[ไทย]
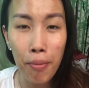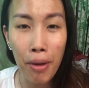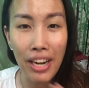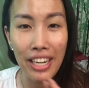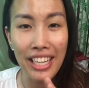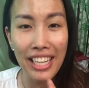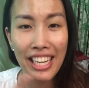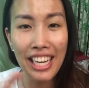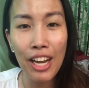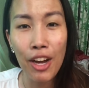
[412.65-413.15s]
บา
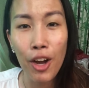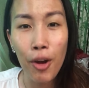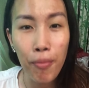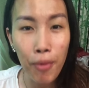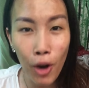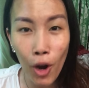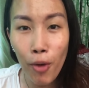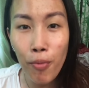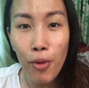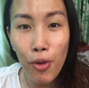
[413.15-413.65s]
งทีเราก็
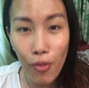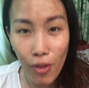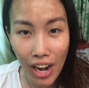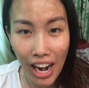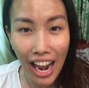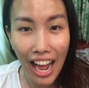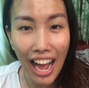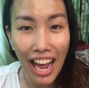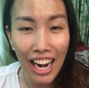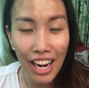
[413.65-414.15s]
ไม่ค่อยมีเว
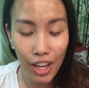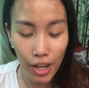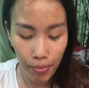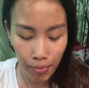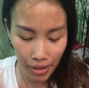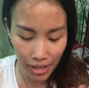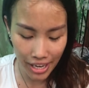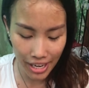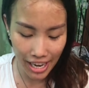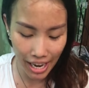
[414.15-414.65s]
ลาเรา
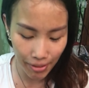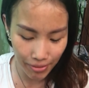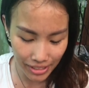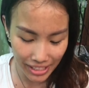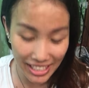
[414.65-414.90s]
ก็พยายาม